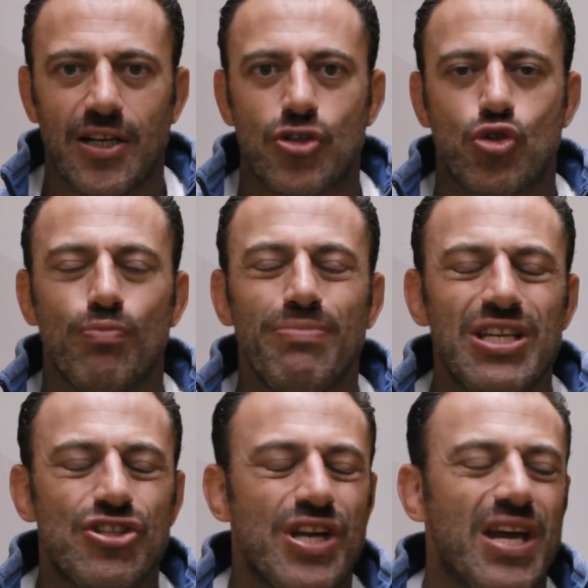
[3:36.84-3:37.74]

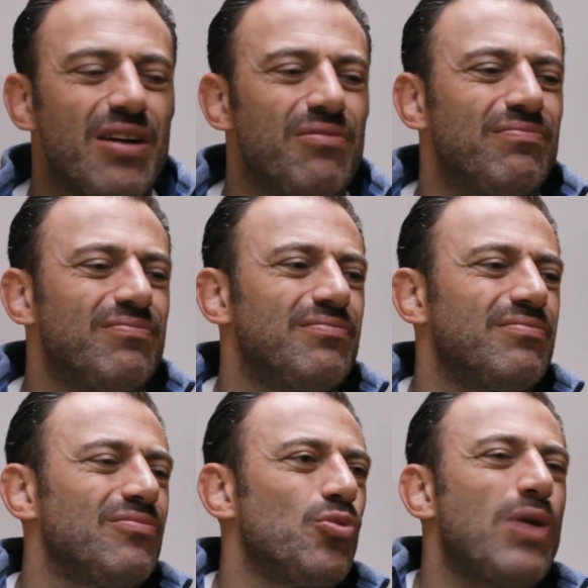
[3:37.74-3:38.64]
subisce
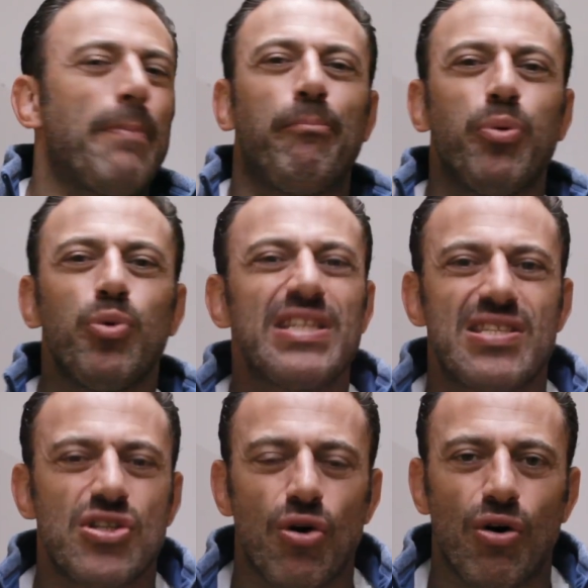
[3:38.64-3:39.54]
una
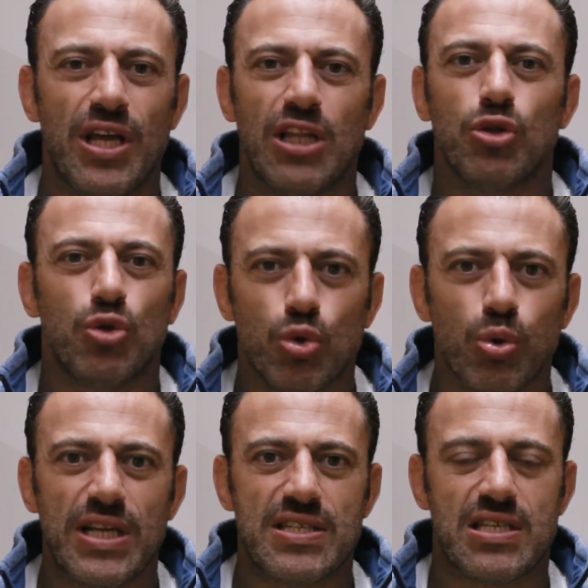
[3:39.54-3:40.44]
punizione
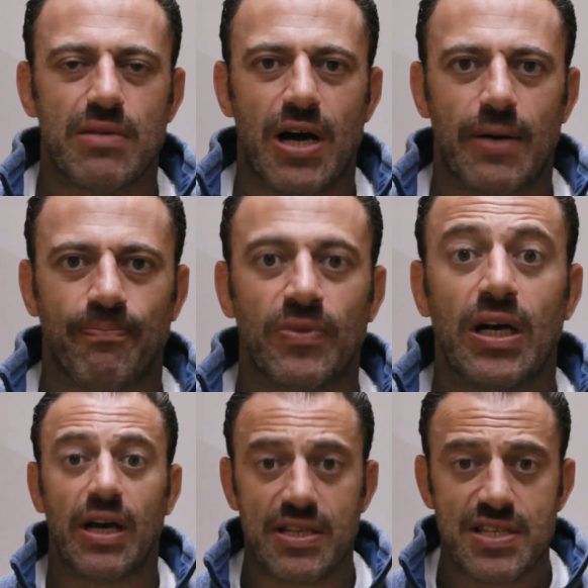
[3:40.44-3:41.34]
durissima,
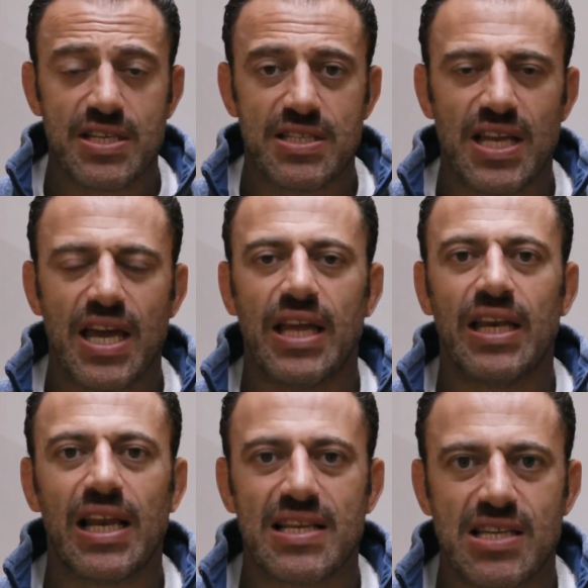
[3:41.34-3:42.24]
resiste e
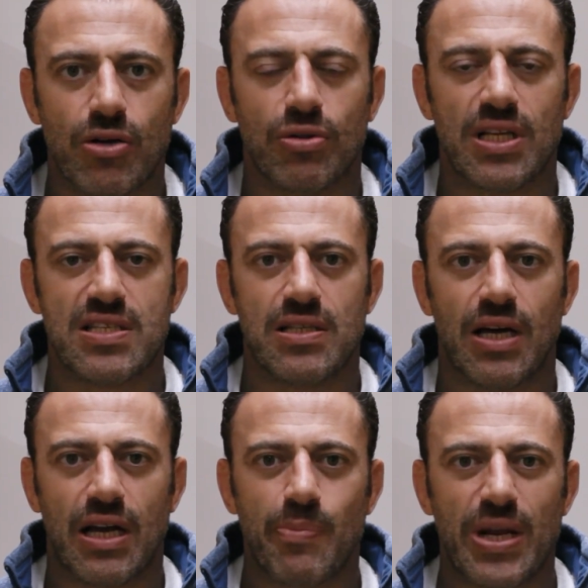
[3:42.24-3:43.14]
nella seconda
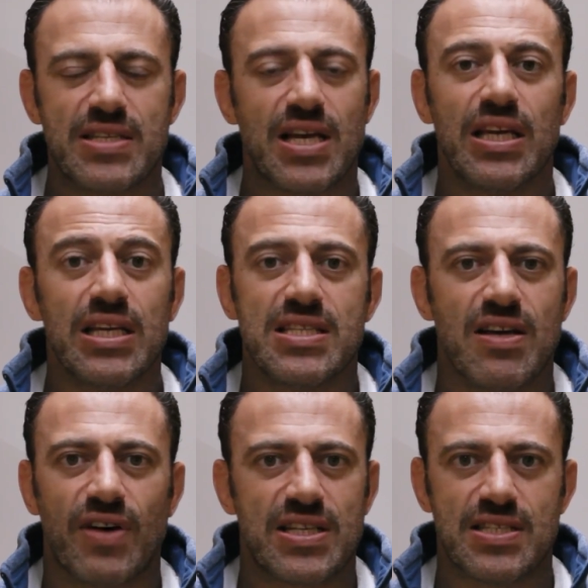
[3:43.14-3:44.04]
ripresa inizia a
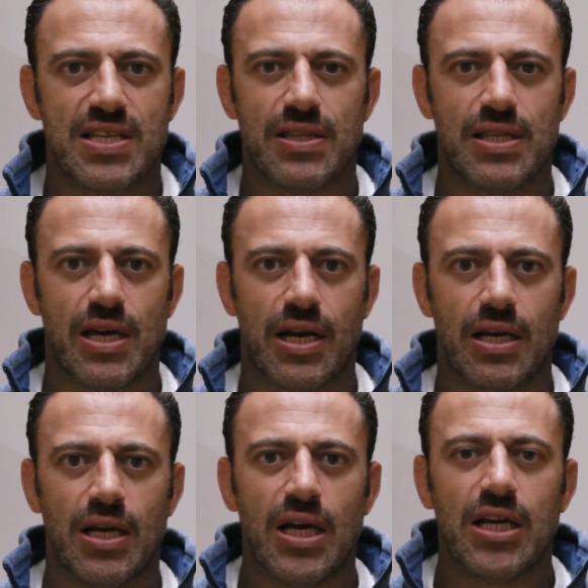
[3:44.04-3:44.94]
farsi sentire.
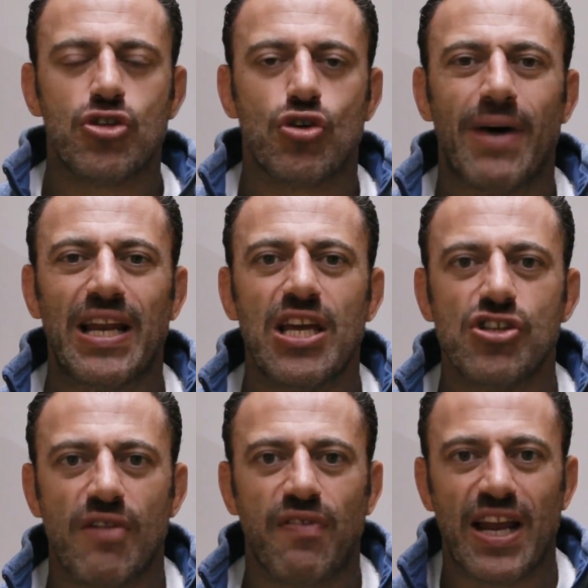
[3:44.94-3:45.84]
Insomma
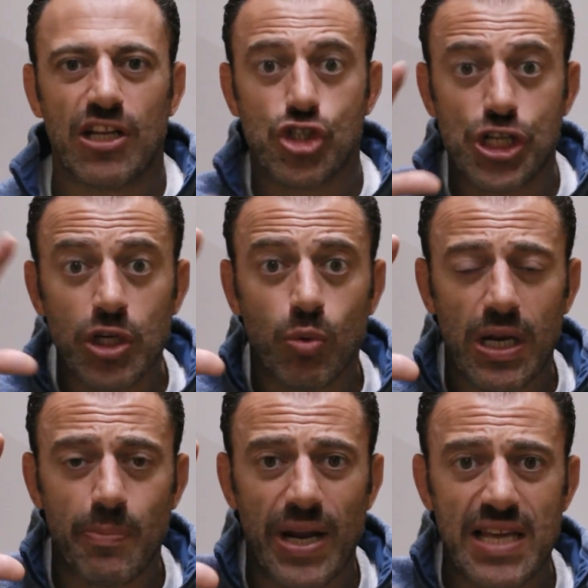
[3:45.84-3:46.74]
riesce a fare 5
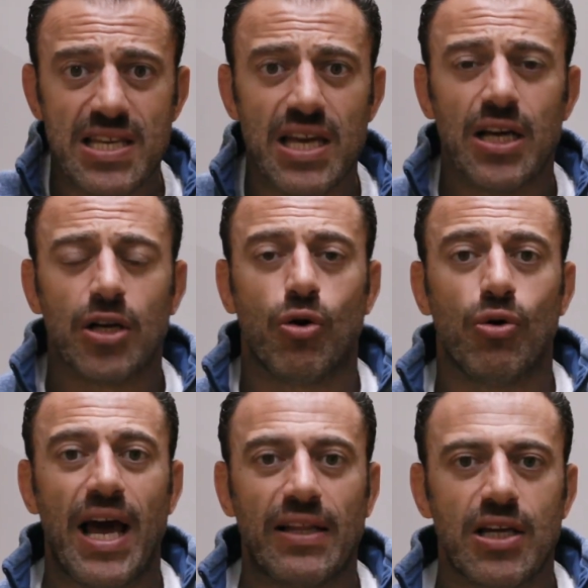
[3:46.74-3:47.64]
riprese
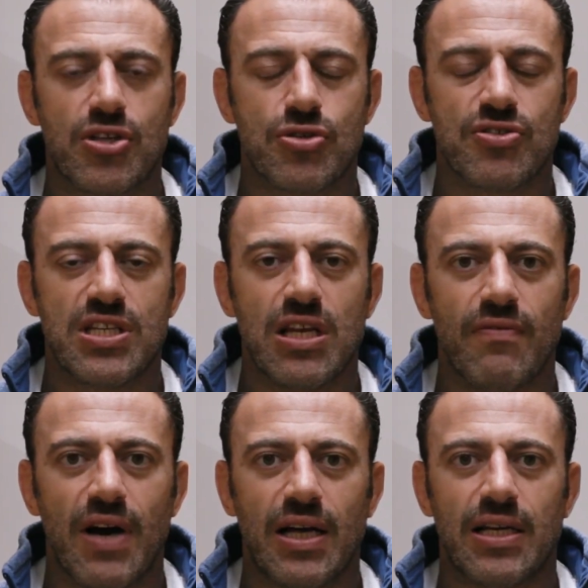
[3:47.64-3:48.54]
con Anderson
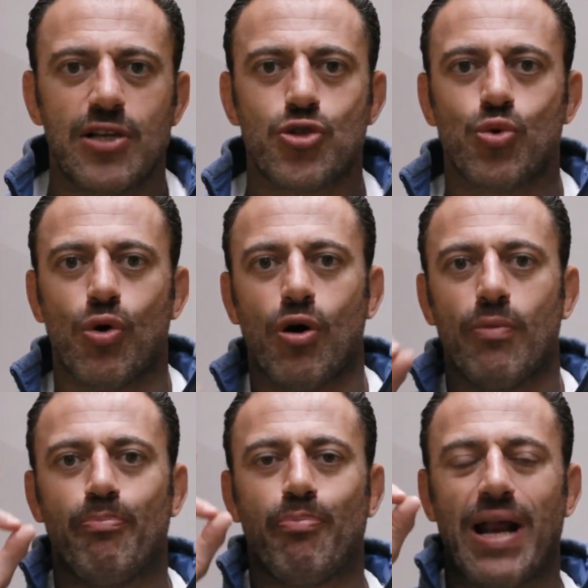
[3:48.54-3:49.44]
Silva nel
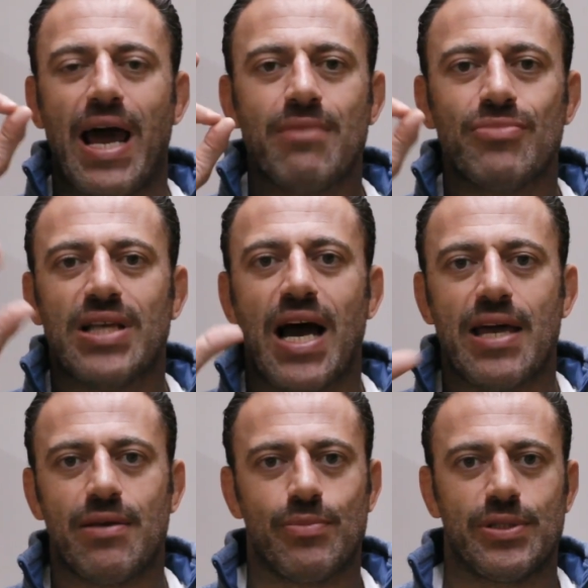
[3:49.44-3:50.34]
suo prime
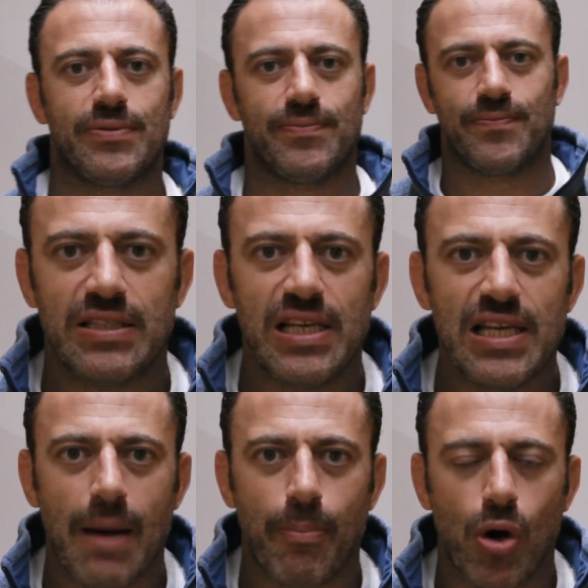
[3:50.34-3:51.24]
time. Di
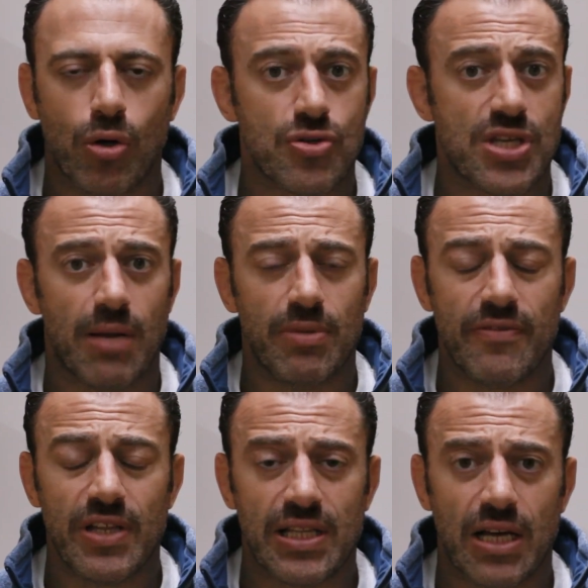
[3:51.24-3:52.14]
lì a poco sarebbe
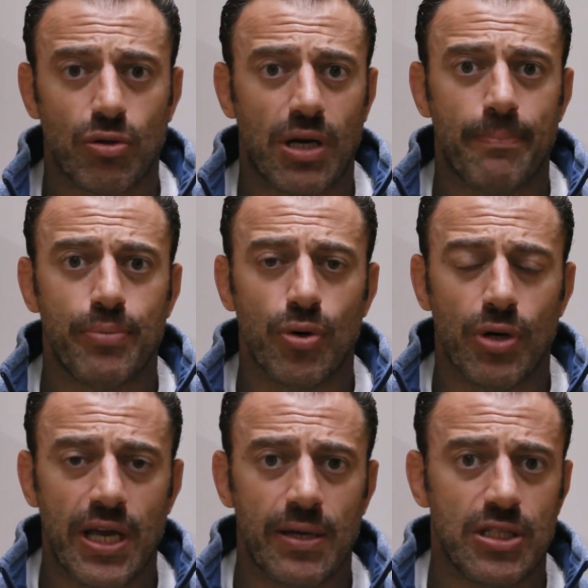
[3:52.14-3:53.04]
diventato
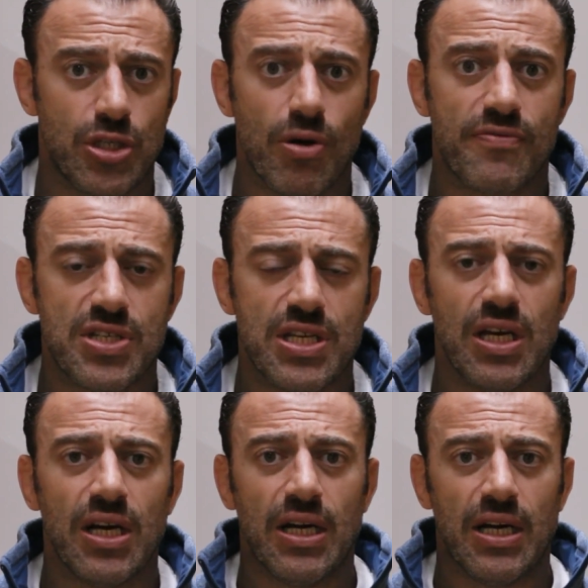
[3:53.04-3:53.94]
campione di UFC
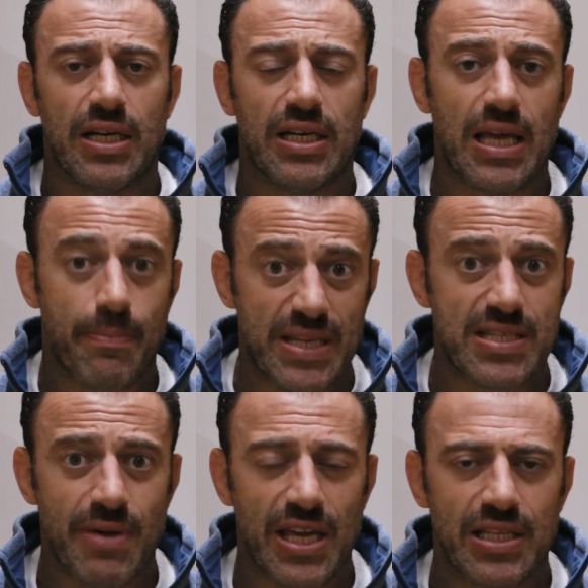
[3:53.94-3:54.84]
nei pesi
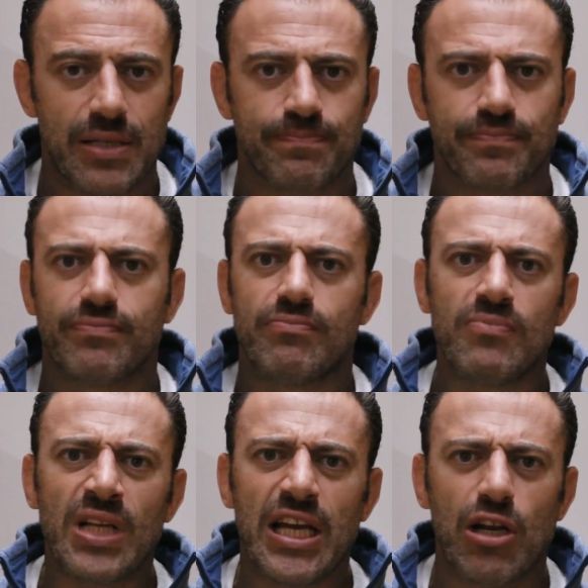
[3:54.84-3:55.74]
medi
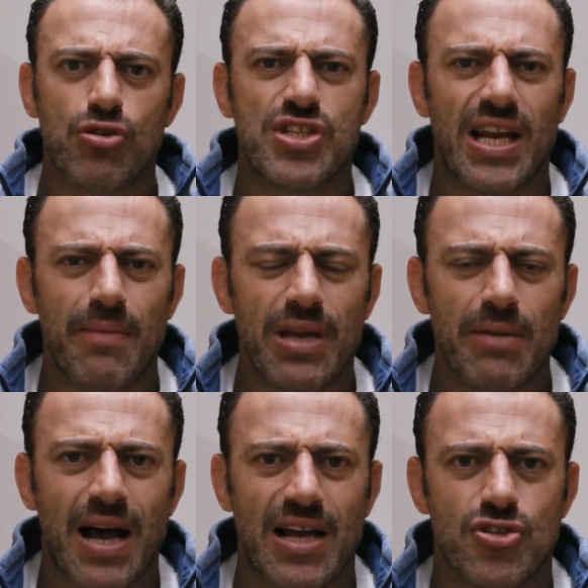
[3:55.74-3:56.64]
e lo sarebbe
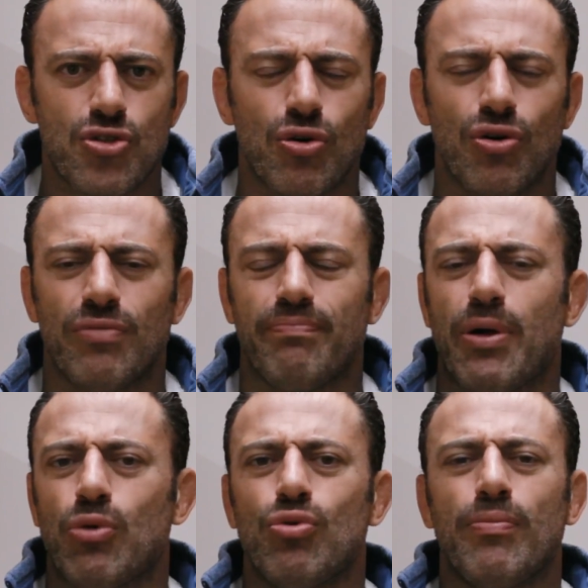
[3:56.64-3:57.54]
rimasto
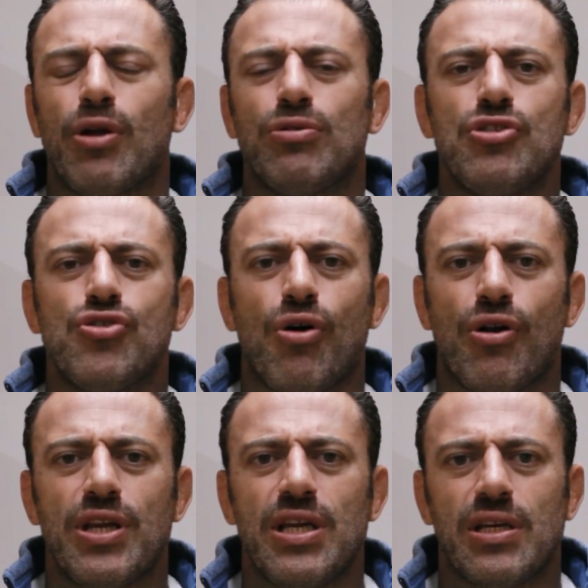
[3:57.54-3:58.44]
per un numero di
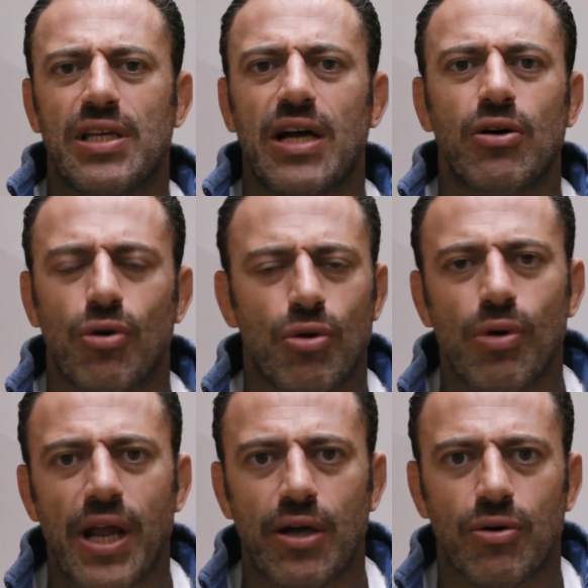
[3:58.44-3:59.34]
giorni che è ancora un
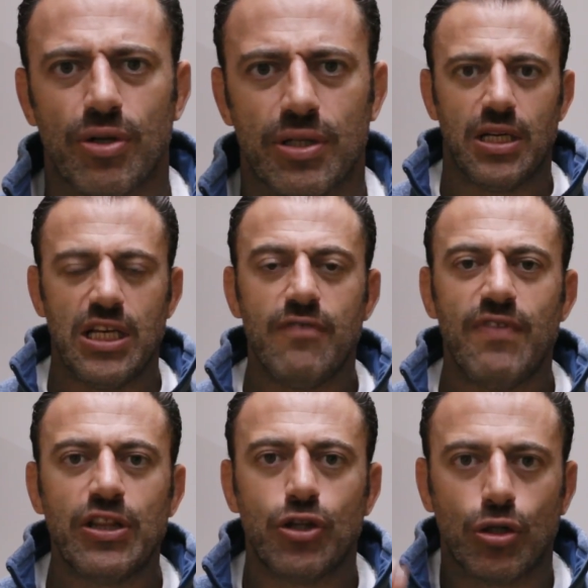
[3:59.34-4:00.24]
record. Il
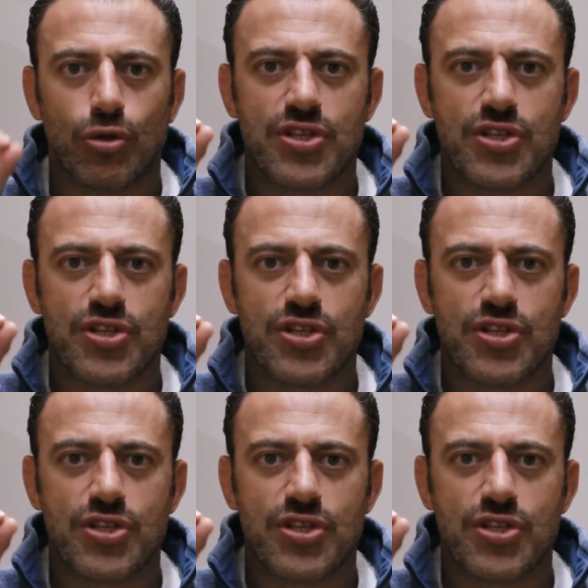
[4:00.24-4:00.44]
28